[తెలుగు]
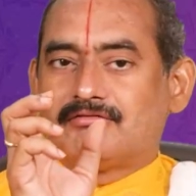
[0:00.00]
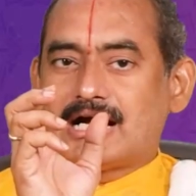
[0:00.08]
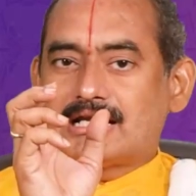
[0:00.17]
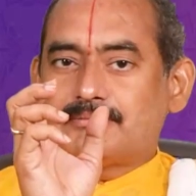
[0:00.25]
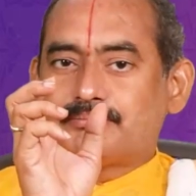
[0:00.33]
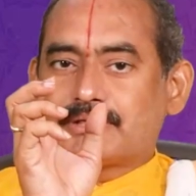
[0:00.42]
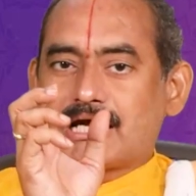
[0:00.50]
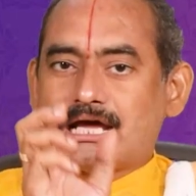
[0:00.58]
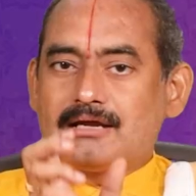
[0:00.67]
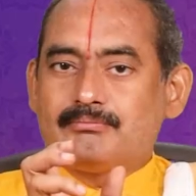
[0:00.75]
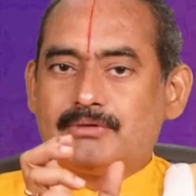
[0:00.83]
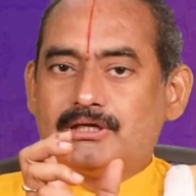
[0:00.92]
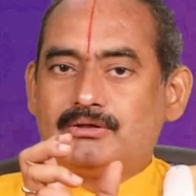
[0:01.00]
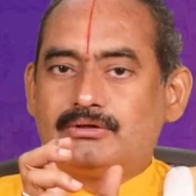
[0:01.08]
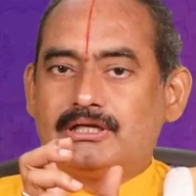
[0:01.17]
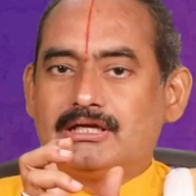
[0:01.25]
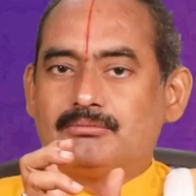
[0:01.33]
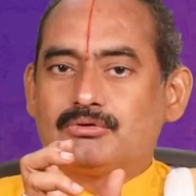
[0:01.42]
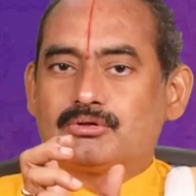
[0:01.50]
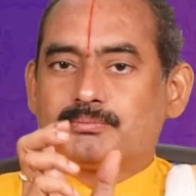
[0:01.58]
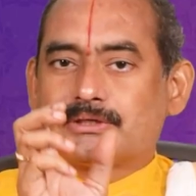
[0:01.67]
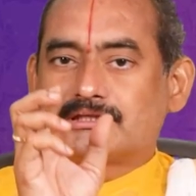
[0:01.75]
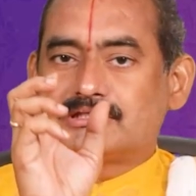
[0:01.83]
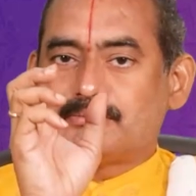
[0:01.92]
వార ప్రారంభంలోనే మీకు
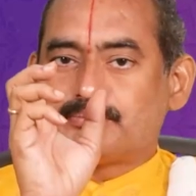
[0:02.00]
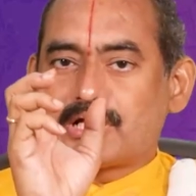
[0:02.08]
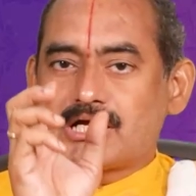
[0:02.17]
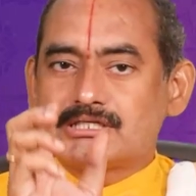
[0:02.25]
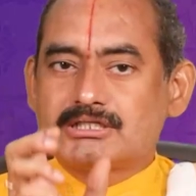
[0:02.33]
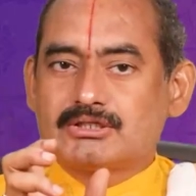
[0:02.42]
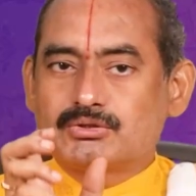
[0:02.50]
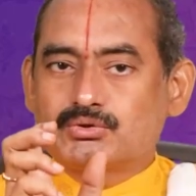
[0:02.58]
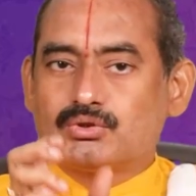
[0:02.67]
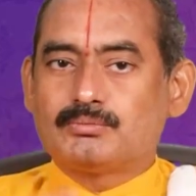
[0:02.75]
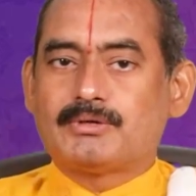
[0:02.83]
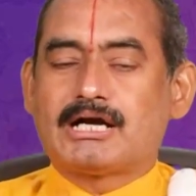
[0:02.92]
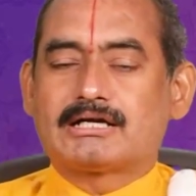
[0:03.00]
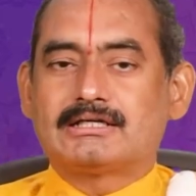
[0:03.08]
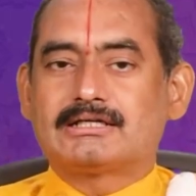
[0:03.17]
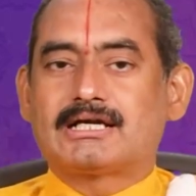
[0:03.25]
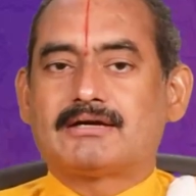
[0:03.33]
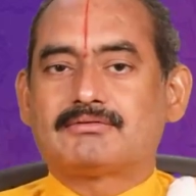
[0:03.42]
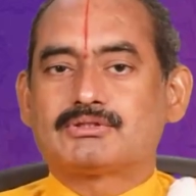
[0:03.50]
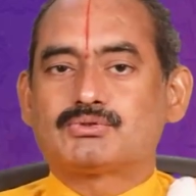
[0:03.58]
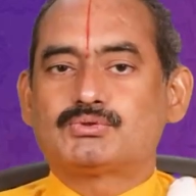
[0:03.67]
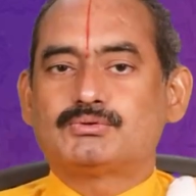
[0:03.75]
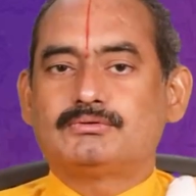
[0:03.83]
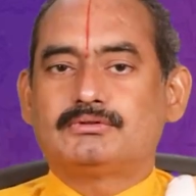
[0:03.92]
పెద్ద ప్రాజెక్టుతో భాగం
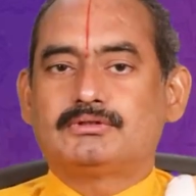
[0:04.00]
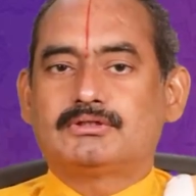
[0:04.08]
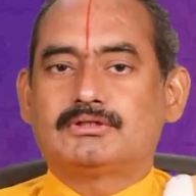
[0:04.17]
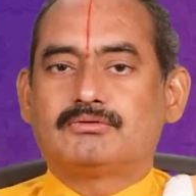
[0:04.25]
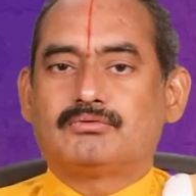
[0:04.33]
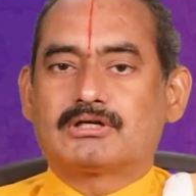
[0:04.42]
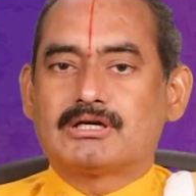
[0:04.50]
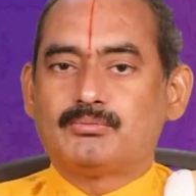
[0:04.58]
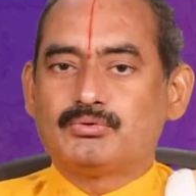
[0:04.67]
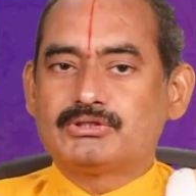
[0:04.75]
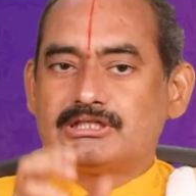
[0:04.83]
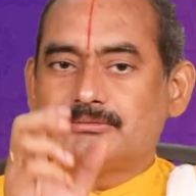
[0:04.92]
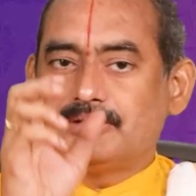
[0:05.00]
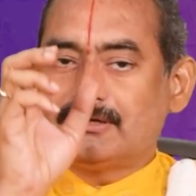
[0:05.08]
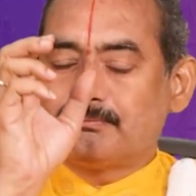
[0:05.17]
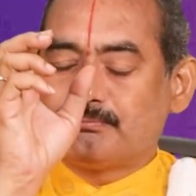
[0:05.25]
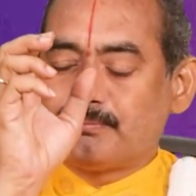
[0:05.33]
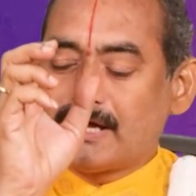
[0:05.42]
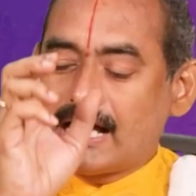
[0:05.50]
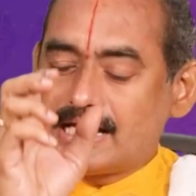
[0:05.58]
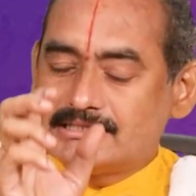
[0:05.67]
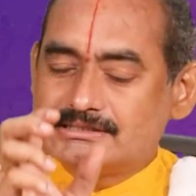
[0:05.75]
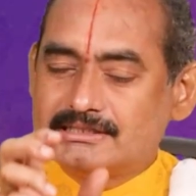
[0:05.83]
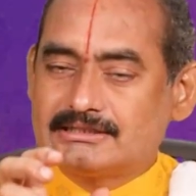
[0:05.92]
కావచ్చు ఒక ముఖ్యమైన
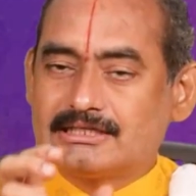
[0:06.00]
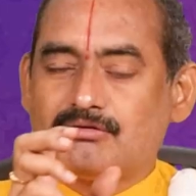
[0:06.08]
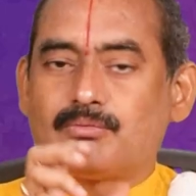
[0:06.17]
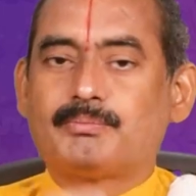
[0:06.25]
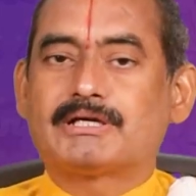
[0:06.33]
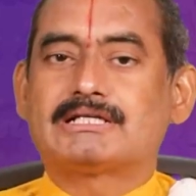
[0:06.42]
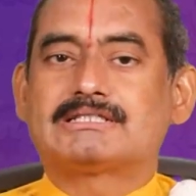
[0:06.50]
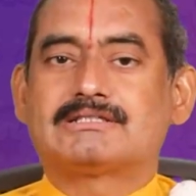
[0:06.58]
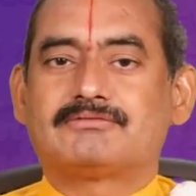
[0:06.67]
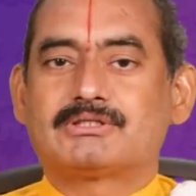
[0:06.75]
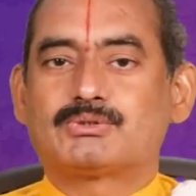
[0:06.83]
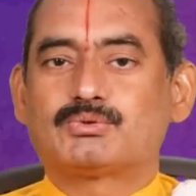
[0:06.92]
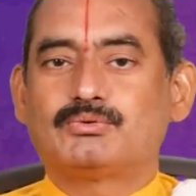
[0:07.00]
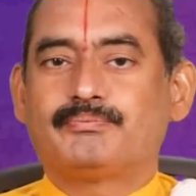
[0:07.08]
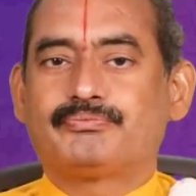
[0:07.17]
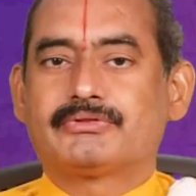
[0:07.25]
బాధ్యత ఒప్పగించవచ్చు